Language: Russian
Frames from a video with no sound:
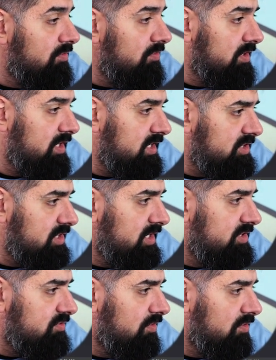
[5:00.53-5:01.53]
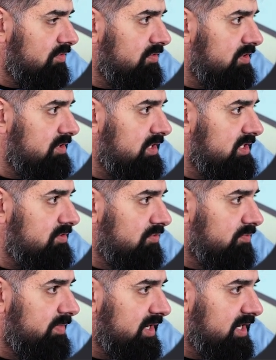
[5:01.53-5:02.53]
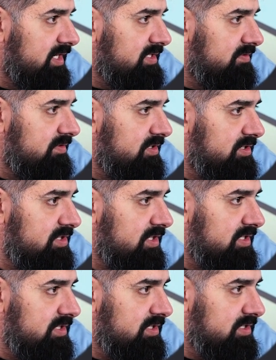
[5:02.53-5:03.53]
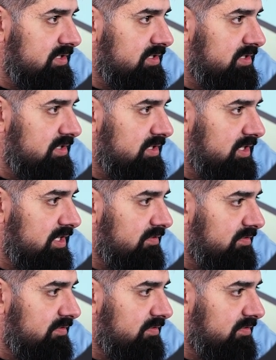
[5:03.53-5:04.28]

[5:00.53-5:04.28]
Ну и хешрейт, сколько он у нас тут показывает, сейчас э, я